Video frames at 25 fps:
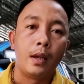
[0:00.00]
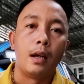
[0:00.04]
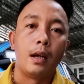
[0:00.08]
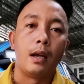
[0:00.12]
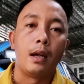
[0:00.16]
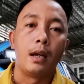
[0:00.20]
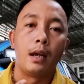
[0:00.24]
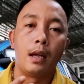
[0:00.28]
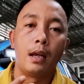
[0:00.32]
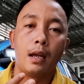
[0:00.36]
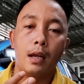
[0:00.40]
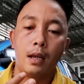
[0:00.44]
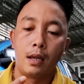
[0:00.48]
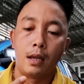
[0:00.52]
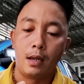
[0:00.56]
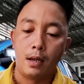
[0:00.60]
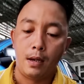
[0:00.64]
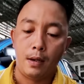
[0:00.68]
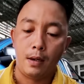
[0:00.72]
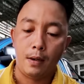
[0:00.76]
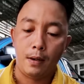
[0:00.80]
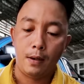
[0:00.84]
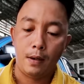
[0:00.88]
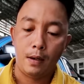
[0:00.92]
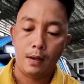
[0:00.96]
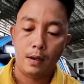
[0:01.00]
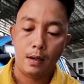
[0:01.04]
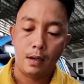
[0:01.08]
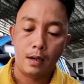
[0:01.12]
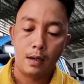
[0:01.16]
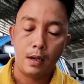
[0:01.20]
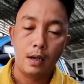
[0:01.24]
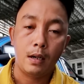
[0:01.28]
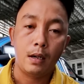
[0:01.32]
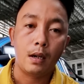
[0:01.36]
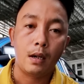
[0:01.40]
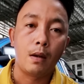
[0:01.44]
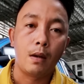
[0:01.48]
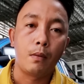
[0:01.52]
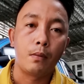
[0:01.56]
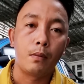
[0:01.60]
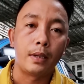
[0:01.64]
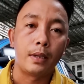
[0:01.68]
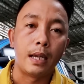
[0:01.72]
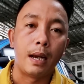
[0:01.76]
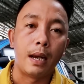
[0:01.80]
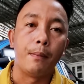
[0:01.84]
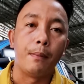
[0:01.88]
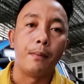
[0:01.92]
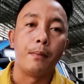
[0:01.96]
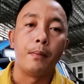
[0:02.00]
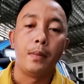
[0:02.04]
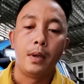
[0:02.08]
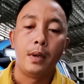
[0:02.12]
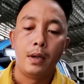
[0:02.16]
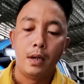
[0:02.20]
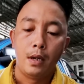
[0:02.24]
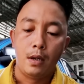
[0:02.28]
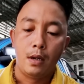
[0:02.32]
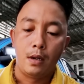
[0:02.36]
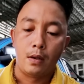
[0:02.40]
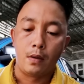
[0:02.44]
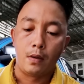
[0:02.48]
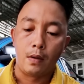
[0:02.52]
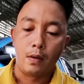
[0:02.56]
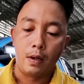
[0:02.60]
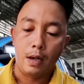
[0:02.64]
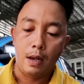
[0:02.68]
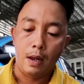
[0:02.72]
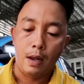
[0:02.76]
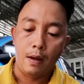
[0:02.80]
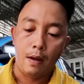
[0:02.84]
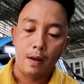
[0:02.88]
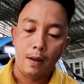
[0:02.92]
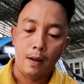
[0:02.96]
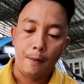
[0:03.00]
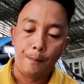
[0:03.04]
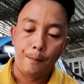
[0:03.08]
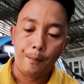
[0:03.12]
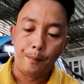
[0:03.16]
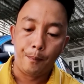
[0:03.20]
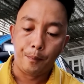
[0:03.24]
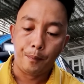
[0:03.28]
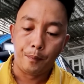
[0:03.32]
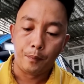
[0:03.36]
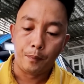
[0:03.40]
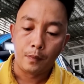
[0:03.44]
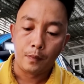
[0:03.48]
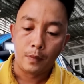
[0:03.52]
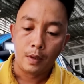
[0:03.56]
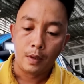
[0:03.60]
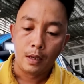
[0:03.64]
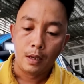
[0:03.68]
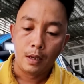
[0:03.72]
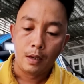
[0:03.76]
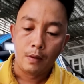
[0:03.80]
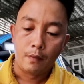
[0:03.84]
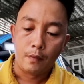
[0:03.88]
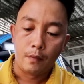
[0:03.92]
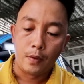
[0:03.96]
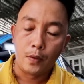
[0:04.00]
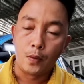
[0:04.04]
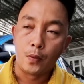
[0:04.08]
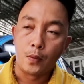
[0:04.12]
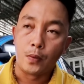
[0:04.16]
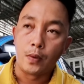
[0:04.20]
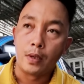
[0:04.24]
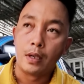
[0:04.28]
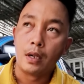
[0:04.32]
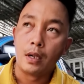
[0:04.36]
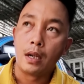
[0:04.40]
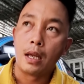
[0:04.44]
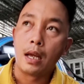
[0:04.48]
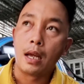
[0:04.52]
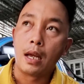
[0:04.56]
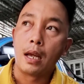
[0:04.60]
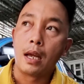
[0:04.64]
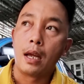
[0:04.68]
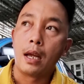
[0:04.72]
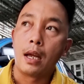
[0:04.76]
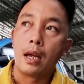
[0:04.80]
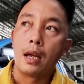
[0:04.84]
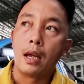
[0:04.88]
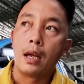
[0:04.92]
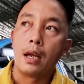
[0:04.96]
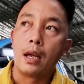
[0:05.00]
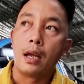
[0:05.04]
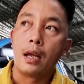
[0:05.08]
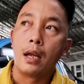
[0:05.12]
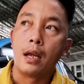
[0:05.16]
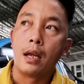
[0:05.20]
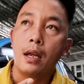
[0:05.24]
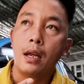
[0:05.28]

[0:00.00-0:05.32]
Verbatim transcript: à, rớt lông dầm rồi à, ví dụ như là